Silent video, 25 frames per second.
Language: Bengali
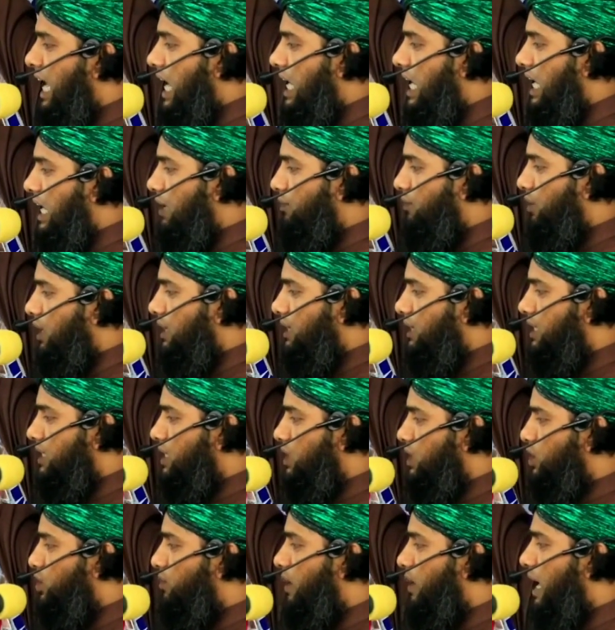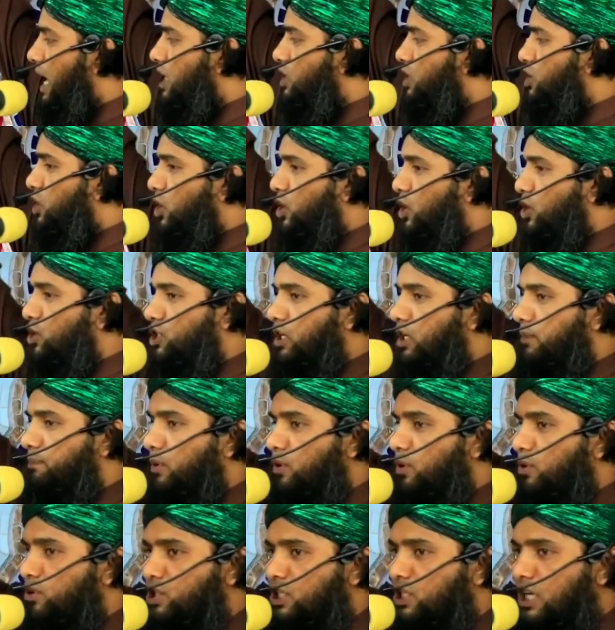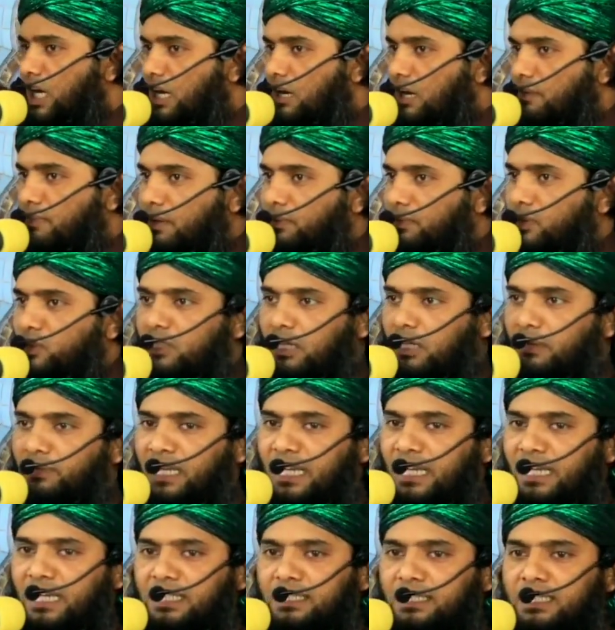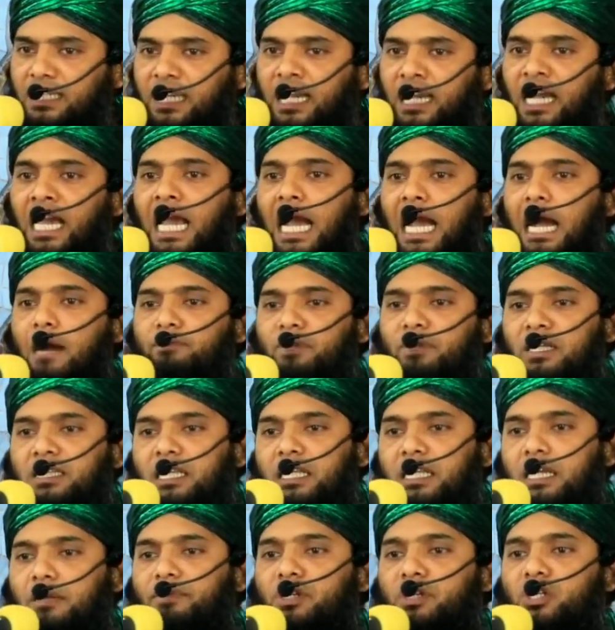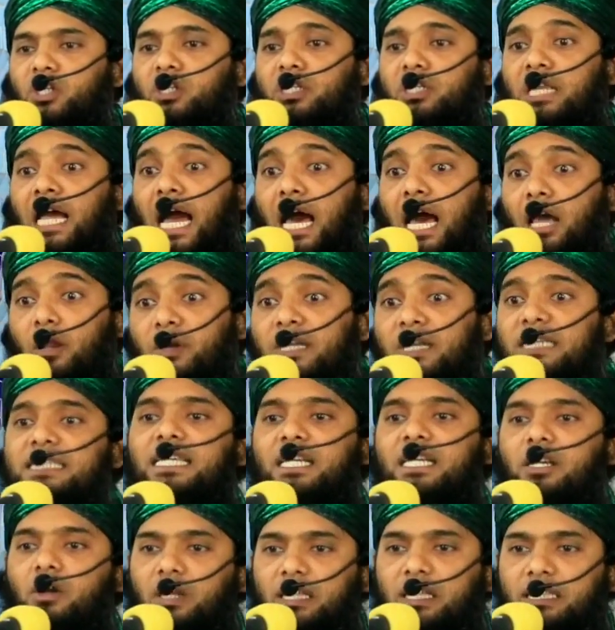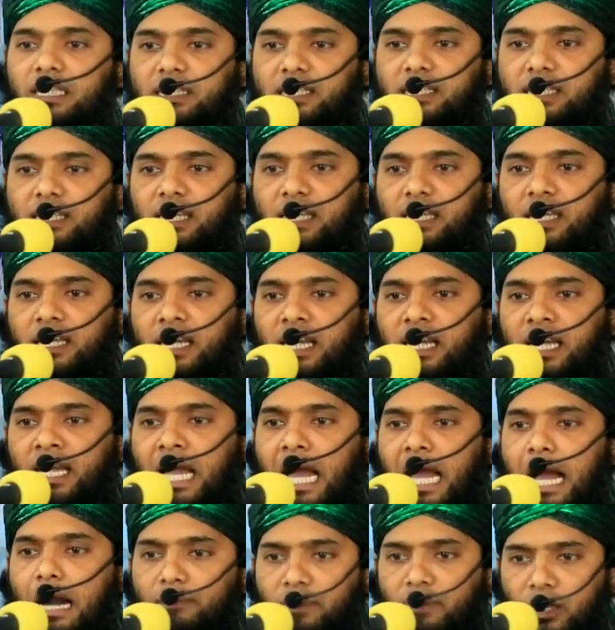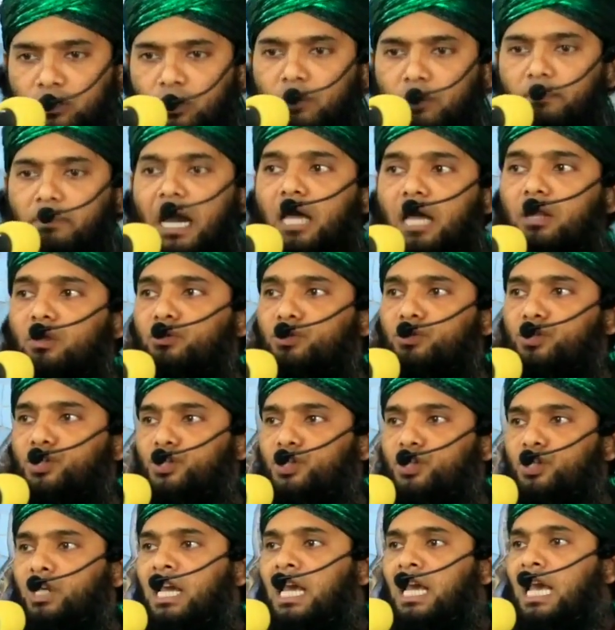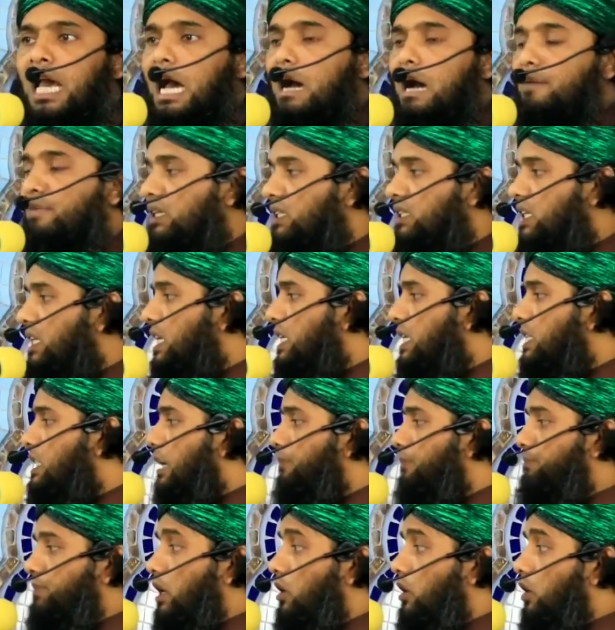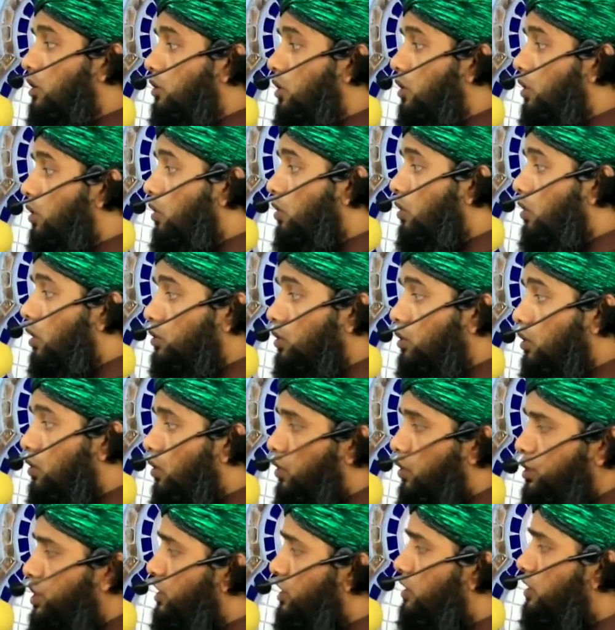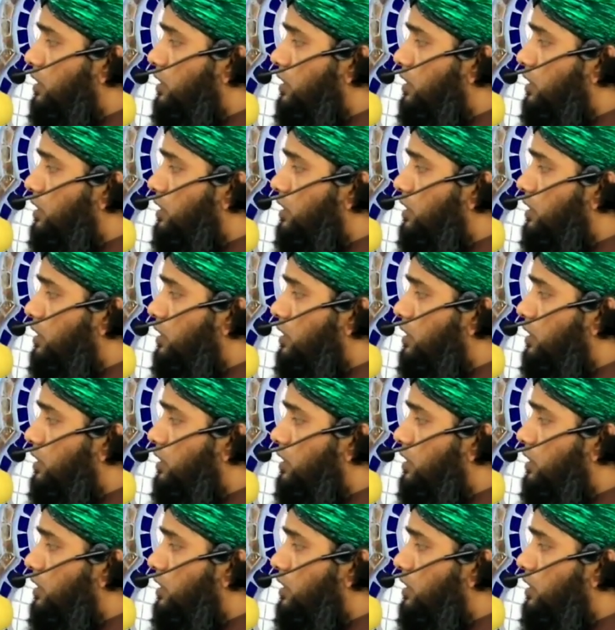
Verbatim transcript: আল্লাহ বলতেছে তোমার জন্য সেই পুরস্কারের ব্যবস্থা আমি রেখেছি আপনাদের কি বিষয়টা আরও ইজি করে দিচ্ছি আমরা তো মানুষ আমাদের হিসাবটা কত কত কঠিন